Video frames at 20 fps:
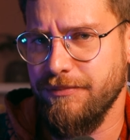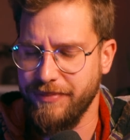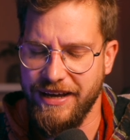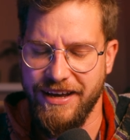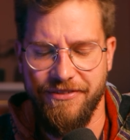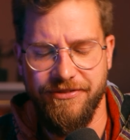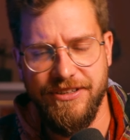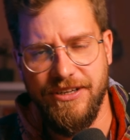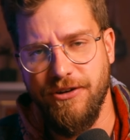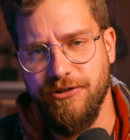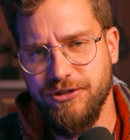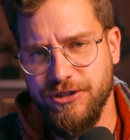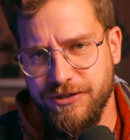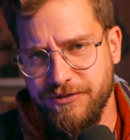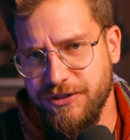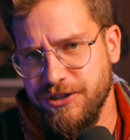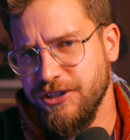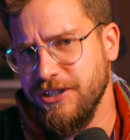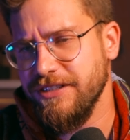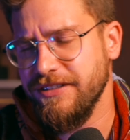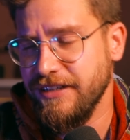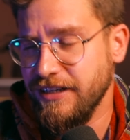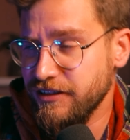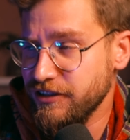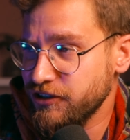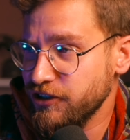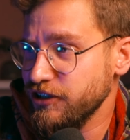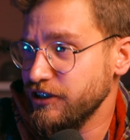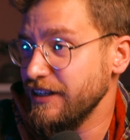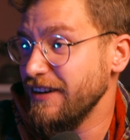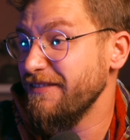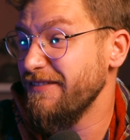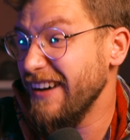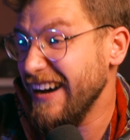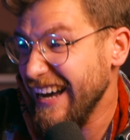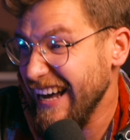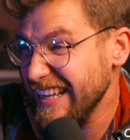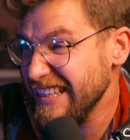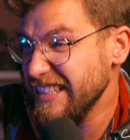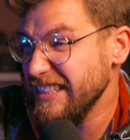Pewnie oczywiście znając życie,
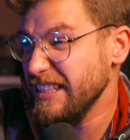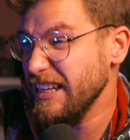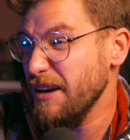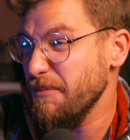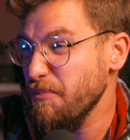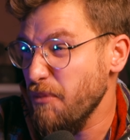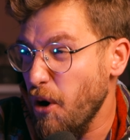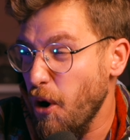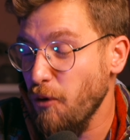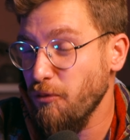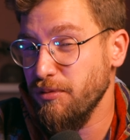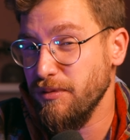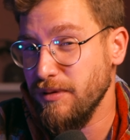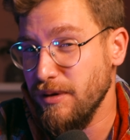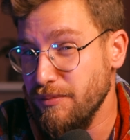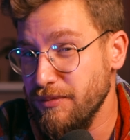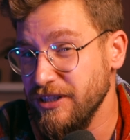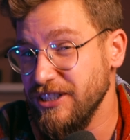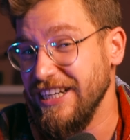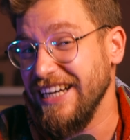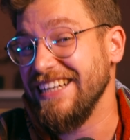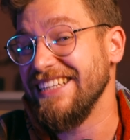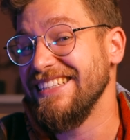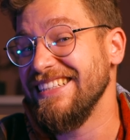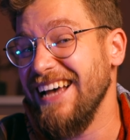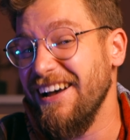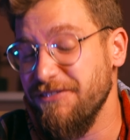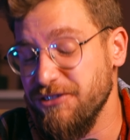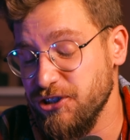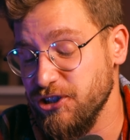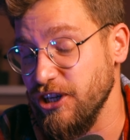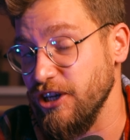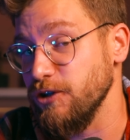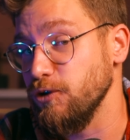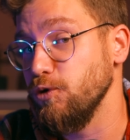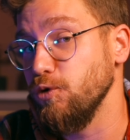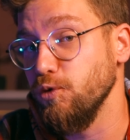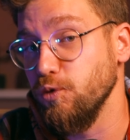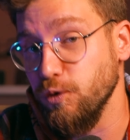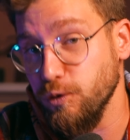wakacje mogłyby być jak zawsze
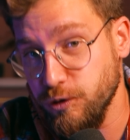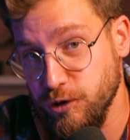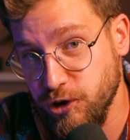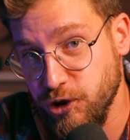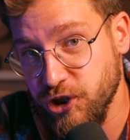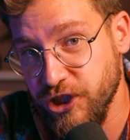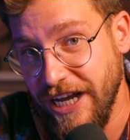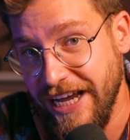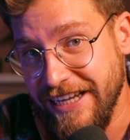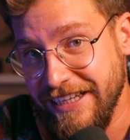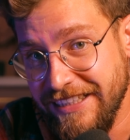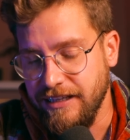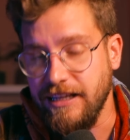dłuższe.